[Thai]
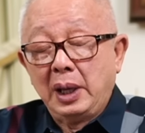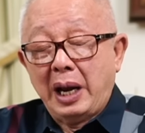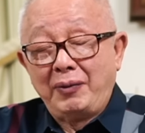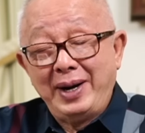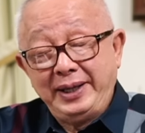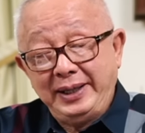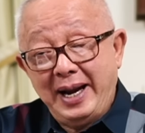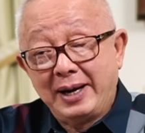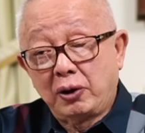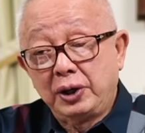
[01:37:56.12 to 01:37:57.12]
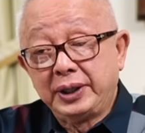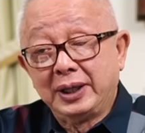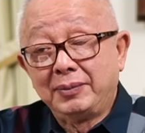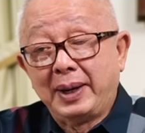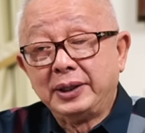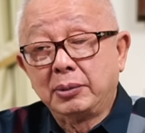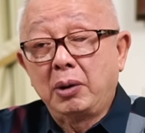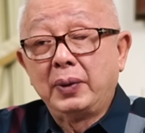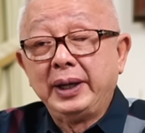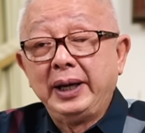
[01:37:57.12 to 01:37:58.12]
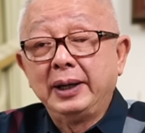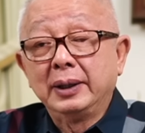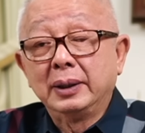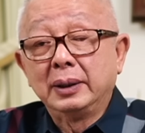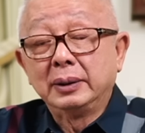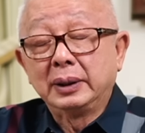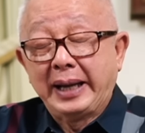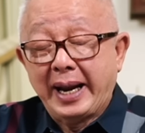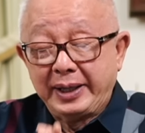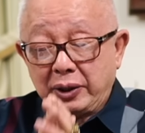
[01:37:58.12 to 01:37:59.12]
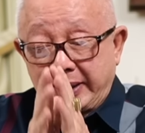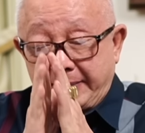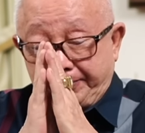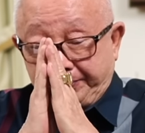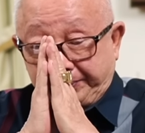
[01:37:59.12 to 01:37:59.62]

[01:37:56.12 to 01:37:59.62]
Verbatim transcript: เอาไว้ที่หน้าเราก็เจอกันใหม่เฉพาะวันนี้แค่นี้ก่อนครับ